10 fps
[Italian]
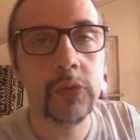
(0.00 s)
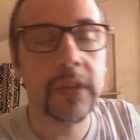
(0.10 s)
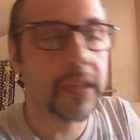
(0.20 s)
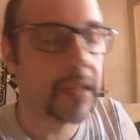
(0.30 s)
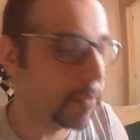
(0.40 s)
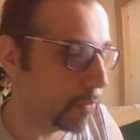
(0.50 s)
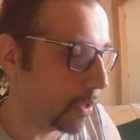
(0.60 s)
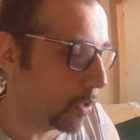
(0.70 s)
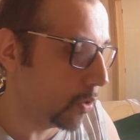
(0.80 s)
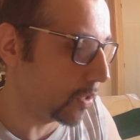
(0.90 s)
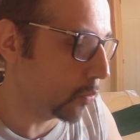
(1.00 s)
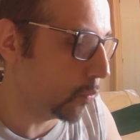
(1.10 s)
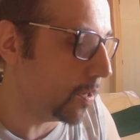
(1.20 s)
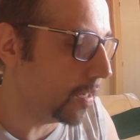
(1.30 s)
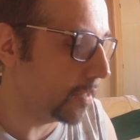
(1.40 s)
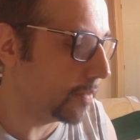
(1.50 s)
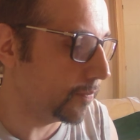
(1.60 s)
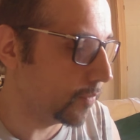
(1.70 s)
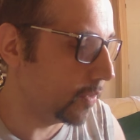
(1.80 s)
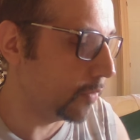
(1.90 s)
dire una cosa,
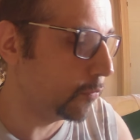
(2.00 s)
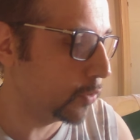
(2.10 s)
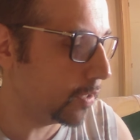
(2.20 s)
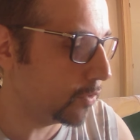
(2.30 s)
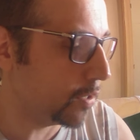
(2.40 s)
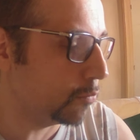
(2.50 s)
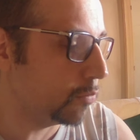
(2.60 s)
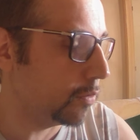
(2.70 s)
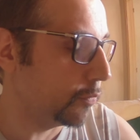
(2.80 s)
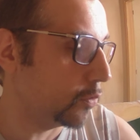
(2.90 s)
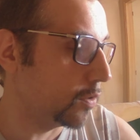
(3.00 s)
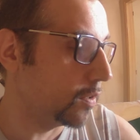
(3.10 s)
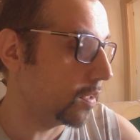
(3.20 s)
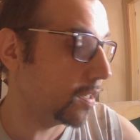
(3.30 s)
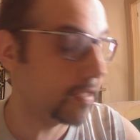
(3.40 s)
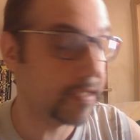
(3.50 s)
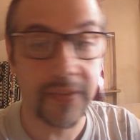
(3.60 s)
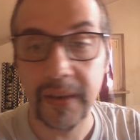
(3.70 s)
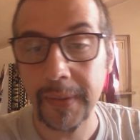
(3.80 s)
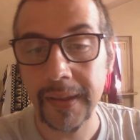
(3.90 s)
quelli, tif- c'è, c'è un tifoso interista
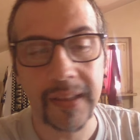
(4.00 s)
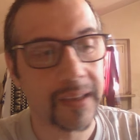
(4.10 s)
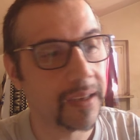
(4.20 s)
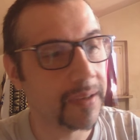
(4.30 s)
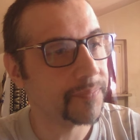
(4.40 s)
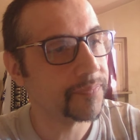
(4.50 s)
veramente che